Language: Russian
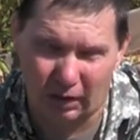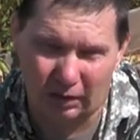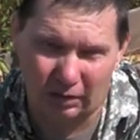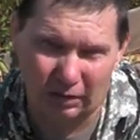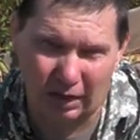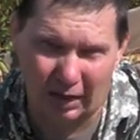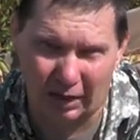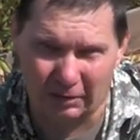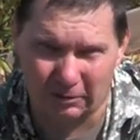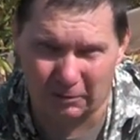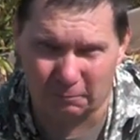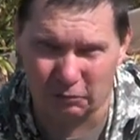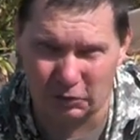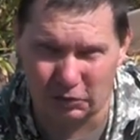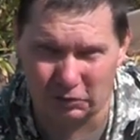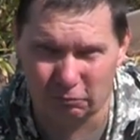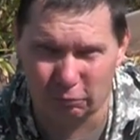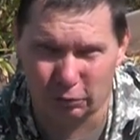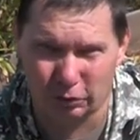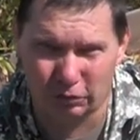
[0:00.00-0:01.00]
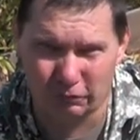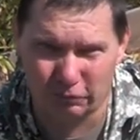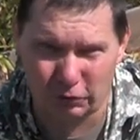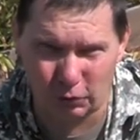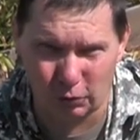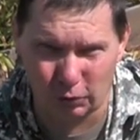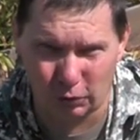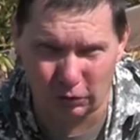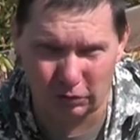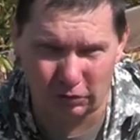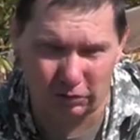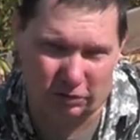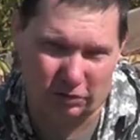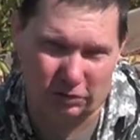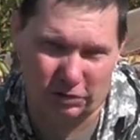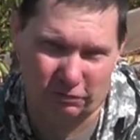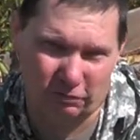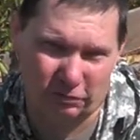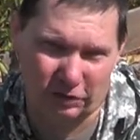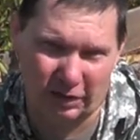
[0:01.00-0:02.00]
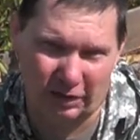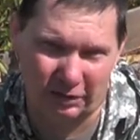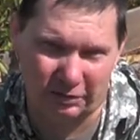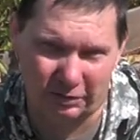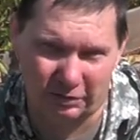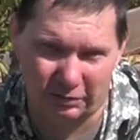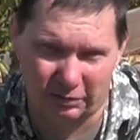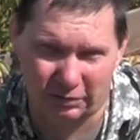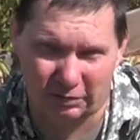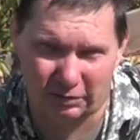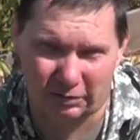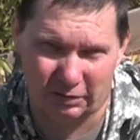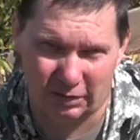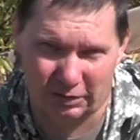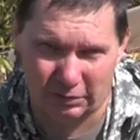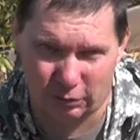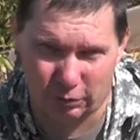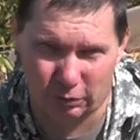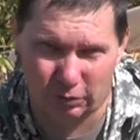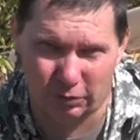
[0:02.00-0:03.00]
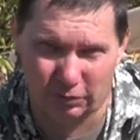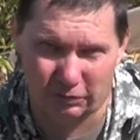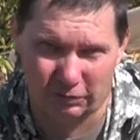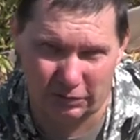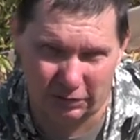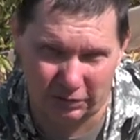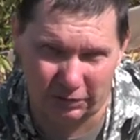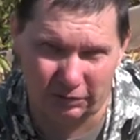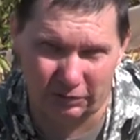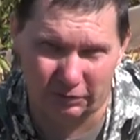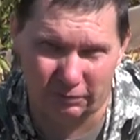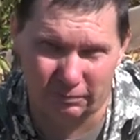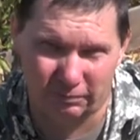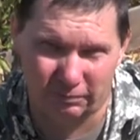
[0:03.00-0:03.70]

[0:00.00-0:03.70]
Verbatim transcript: На этом сегодня все. До свидания. До скорых встреч.